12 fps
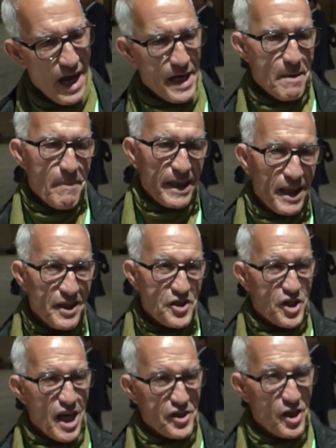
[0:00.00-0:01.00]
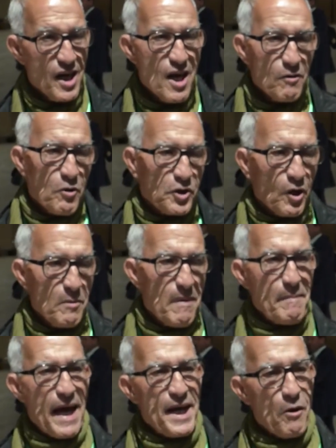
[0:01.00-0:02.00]
انا ما كليتش كاش قلت له
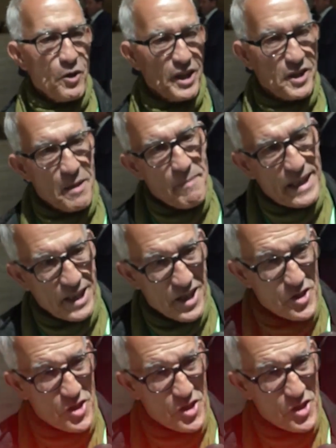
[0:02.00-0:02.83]
ماما انا وليدي ما